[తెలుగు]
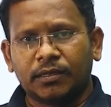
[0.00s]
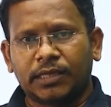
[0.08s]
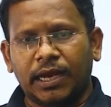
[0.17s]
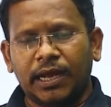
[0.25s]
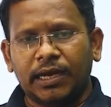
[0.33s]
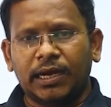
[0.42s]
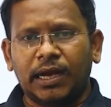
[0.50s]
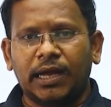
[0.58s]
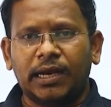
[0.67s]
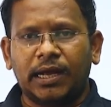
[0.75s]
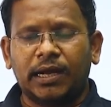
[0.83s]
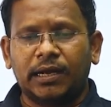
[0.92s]

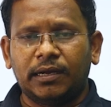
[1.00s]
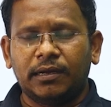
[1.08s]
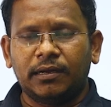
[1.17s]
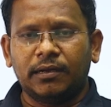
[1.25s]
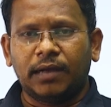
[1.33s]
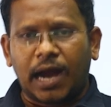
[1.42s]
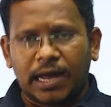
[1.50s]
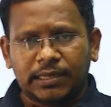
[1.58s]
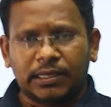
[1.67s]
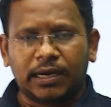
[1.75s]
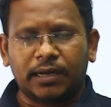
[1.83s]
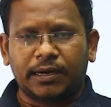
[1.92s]
తెలంగాణ
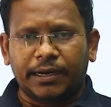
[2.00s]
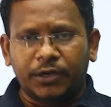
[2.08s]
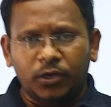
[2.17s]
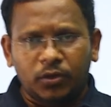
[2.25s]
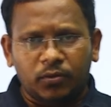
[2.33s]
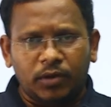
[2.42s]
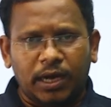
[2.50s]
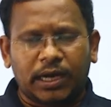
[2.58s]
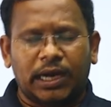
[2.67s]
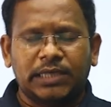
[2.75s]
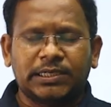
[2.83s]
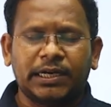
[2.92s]
ఆంధ్ర రెండు కూడా
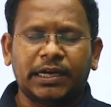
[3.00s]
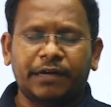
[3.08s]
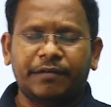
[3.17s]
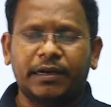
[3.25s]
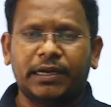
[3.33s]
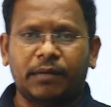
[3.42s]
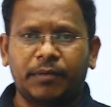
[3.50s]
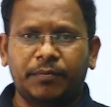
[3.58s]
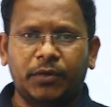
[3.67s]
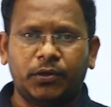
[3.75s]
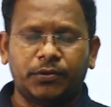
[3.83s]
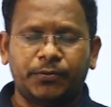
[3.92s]
కలిసేటటువంటి
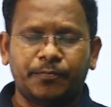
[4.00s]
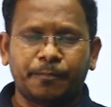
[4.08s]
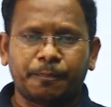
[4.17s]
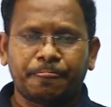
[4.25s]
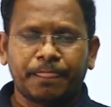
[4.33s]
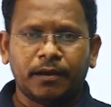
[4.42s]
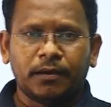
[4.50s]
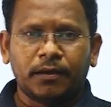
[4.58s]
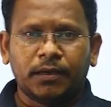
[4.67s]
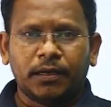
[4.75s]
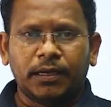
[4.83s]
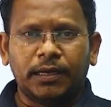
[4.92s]
క్రమంలో
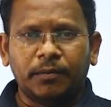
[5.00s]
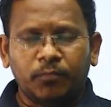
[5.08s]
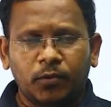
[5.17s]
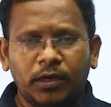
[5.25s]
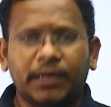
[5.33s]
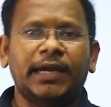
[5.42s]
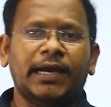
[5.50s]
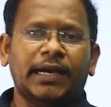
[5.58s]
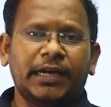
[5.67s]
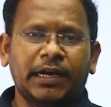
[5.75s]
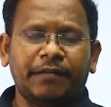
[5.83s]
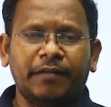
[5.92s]
ఈ ముల్కీ
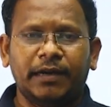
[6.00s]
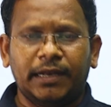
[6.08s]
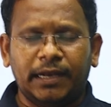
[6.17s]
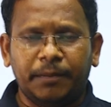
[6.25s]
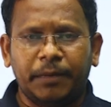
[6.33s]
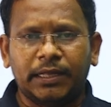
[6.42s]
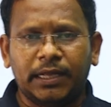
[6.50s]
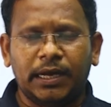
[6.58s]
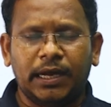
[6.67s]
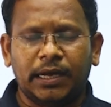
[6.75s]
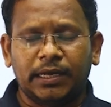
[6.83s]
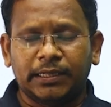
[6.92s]
అనేటటువంటి
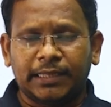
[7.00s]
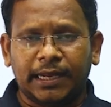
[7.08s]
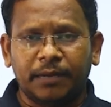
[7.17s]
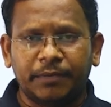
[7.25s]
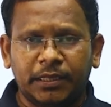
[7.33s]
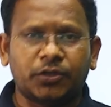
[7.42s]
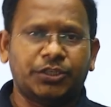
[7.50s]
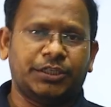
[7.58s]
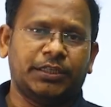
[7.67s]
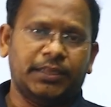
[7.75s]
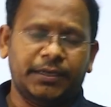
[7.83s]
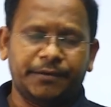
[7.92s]
నిబంధన తెర మీదకి
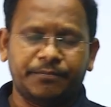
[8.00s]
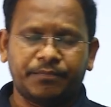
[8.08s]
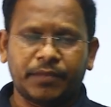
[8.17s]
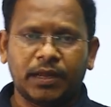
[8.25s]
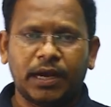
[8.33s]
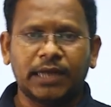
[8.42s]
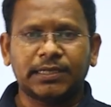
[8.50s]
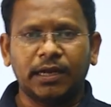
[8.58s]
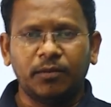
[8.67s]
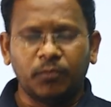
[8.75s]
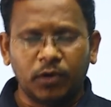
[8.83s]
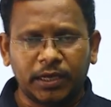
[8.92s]
వచ్చింది
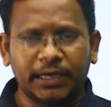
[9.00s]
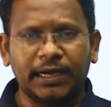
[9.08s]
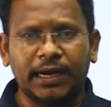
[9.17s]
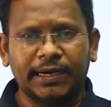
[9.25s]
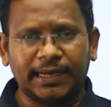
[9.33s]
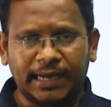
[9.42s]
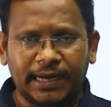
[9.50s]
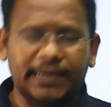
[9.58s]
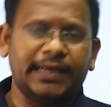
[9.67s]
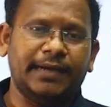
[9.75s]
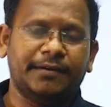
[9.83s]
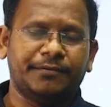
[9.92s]
అసలు ములికి అంటే
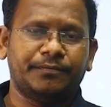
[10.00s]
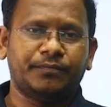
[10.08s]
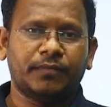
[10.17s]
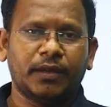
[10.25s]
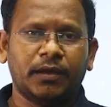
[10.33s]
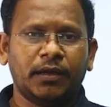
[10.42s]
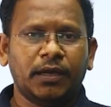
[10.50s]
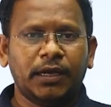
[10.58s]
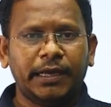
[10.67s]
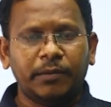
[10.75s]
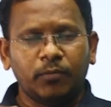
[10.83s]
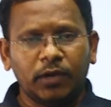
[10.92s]
ఏంటి
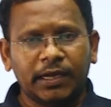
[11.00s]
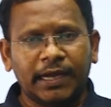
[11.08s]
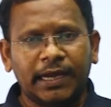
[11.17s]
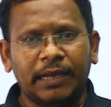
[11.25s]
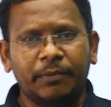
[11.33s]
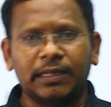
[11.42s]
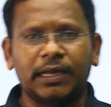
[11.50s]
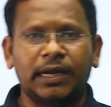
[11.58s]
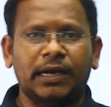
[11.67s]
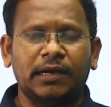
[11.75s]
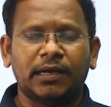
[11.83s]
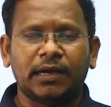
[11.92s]
ఈ ముల్కీ
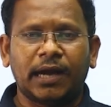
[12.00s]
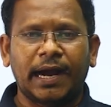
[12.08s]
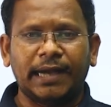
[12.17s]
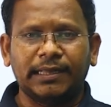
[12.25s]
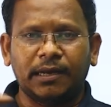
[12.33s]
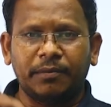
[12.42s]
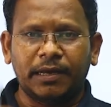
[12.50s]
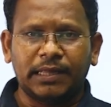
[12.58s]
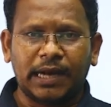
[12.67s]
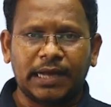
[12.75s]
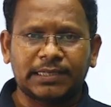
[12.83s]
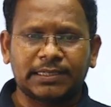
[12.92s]
నిబంధన హైదరాబాద్
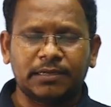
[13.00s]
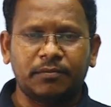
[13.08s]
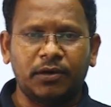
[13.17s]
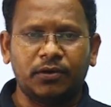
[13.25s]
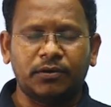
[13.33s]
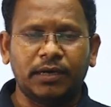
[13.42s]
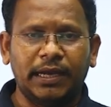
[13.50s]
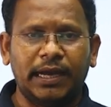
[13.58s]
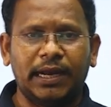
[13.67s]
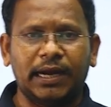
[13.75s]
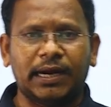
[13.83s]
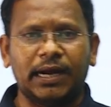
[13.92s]
రాష్ట్రంలో
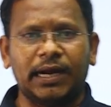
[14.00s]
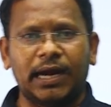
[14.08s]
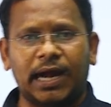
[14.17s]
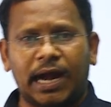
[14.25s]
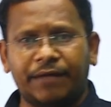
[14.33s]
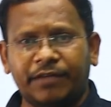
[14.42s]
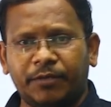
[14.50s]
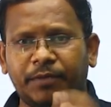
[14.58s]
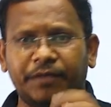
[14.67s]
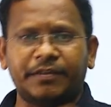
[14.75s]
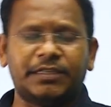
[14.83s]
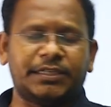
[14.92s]
ఏ రకంగా
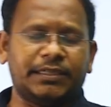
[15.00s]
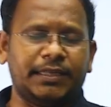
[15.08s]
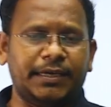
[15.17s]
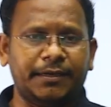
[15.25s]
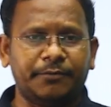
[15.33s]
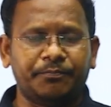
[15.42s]
ఆవిర్భవించింది